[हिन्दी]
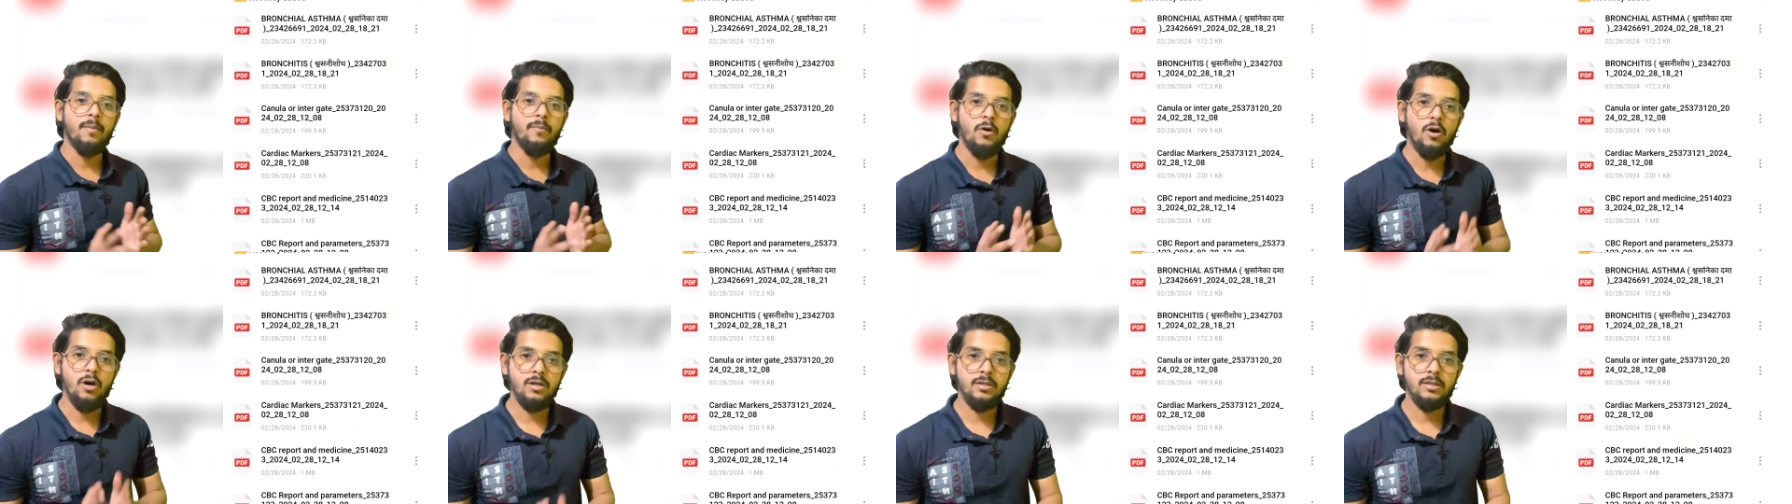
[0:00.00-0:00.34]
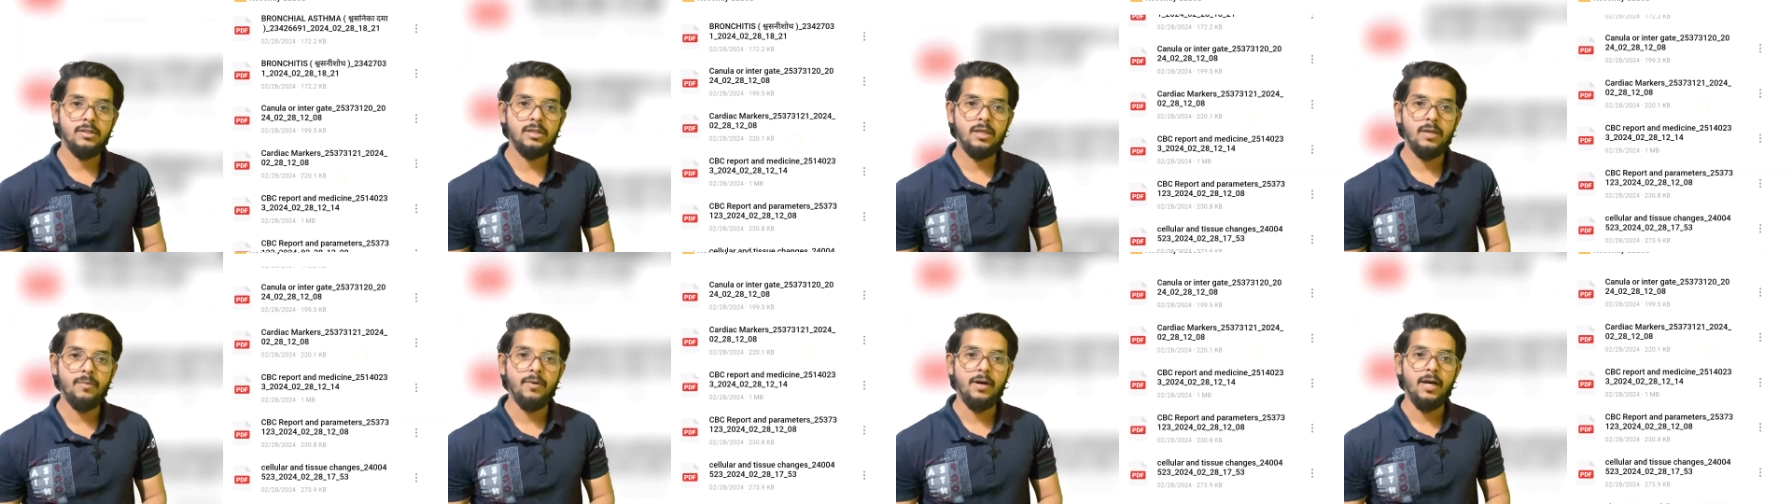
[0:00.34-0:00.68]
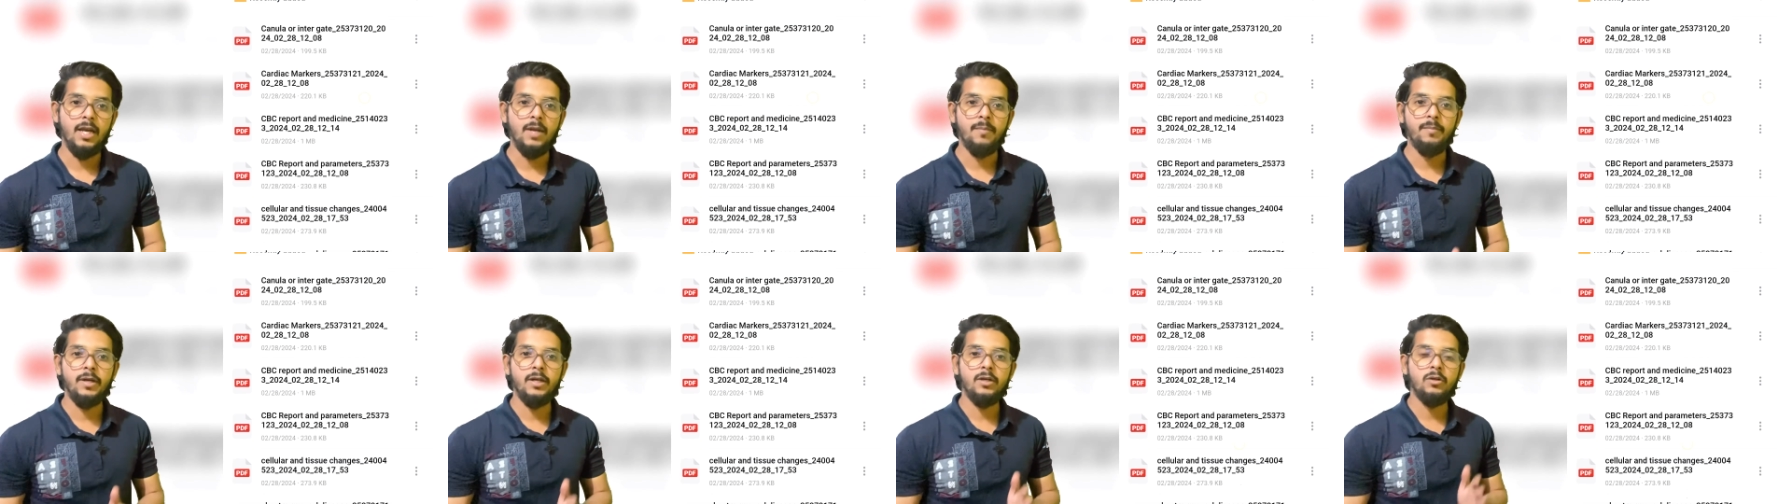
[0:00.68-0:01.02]
एमॉक्स के
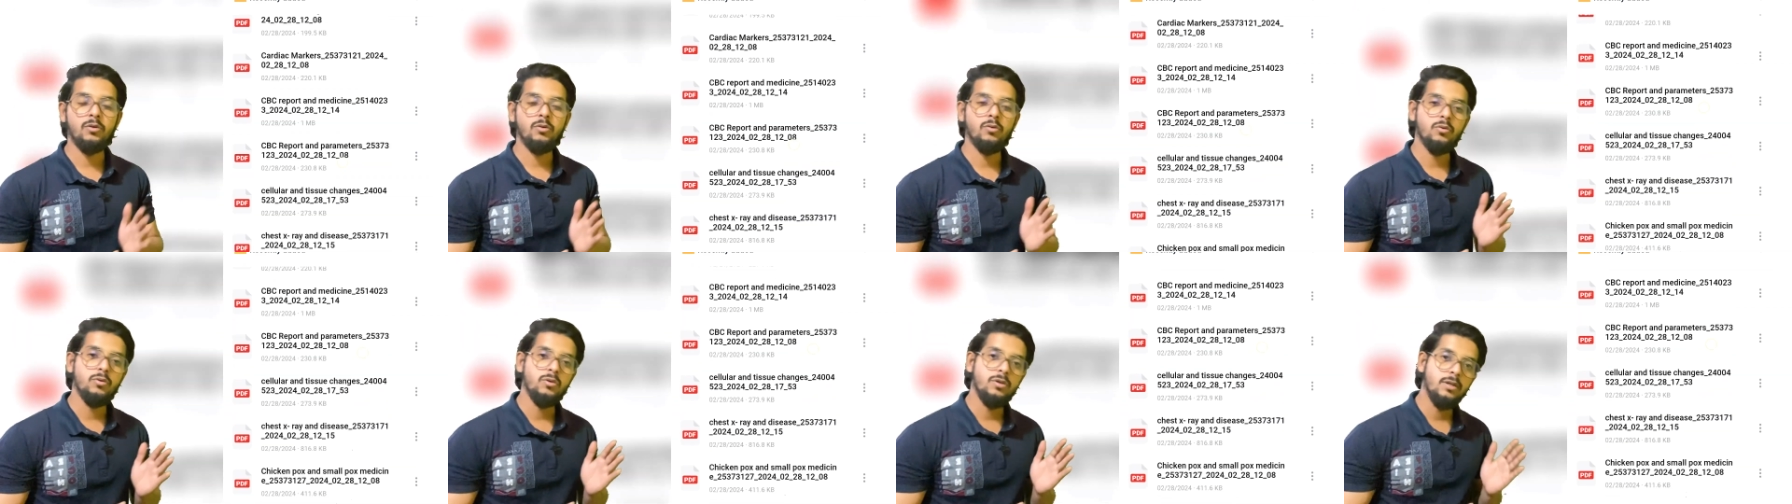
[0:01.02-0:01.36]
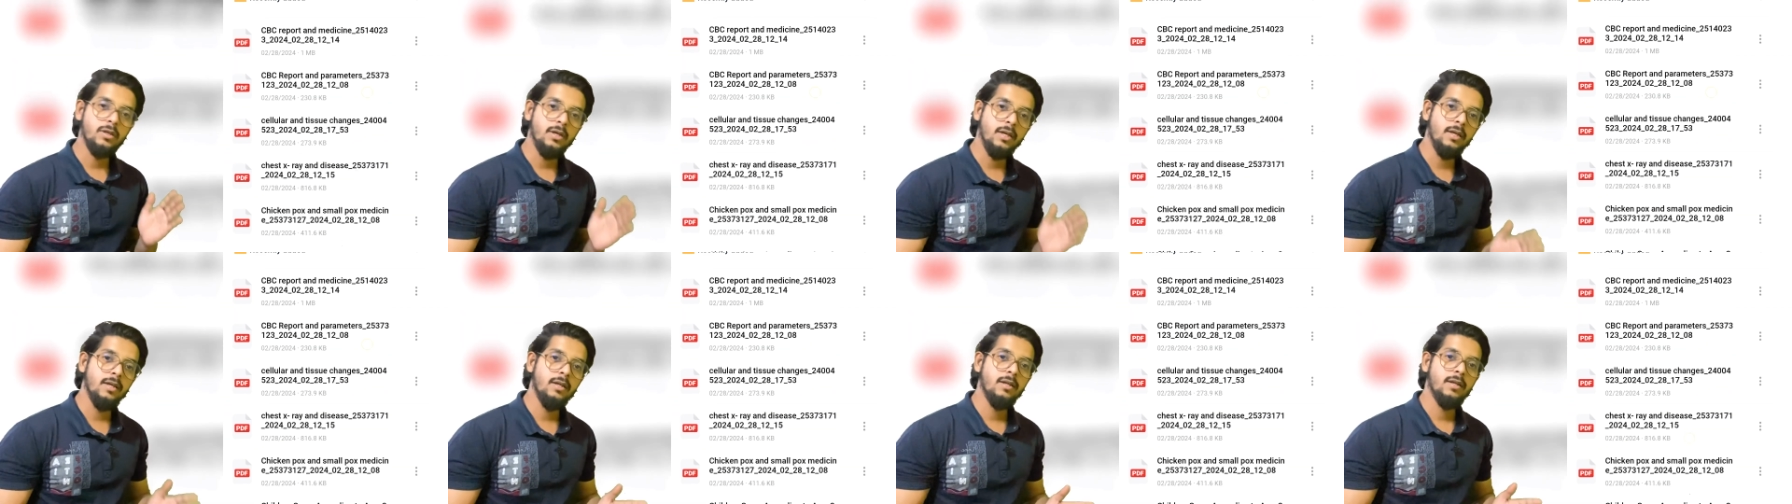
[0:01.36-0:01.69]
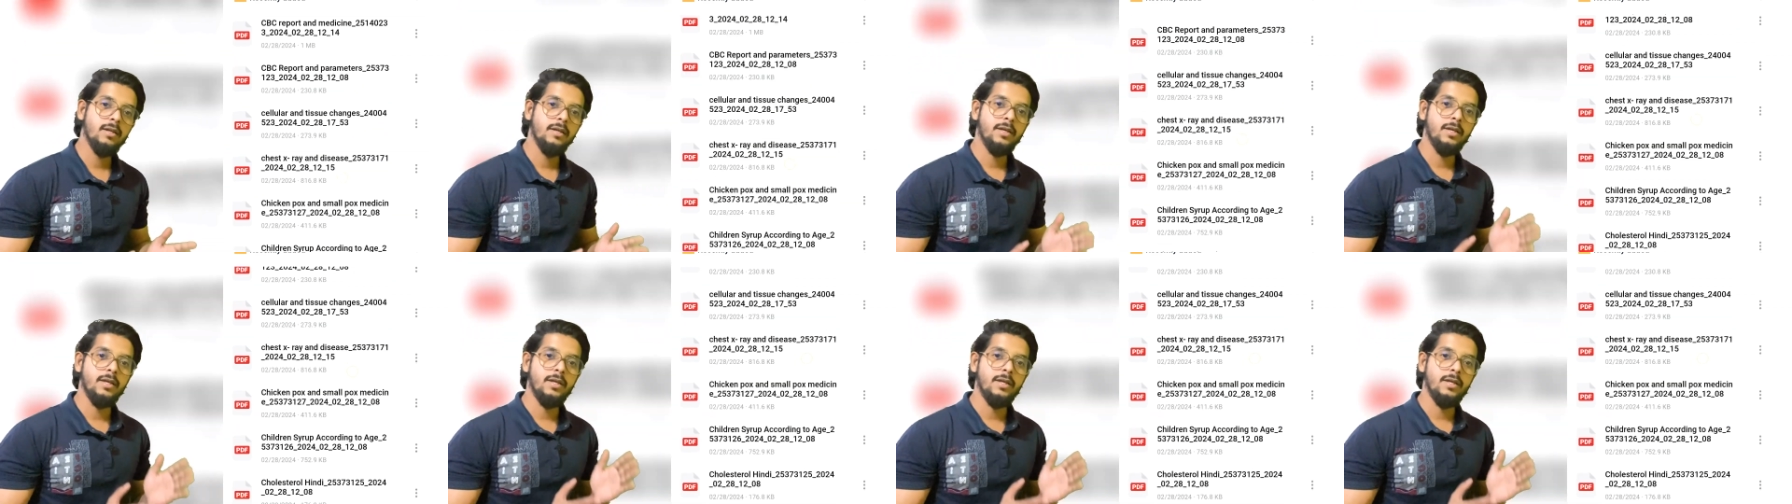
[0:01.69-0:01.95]
बारे में टोटल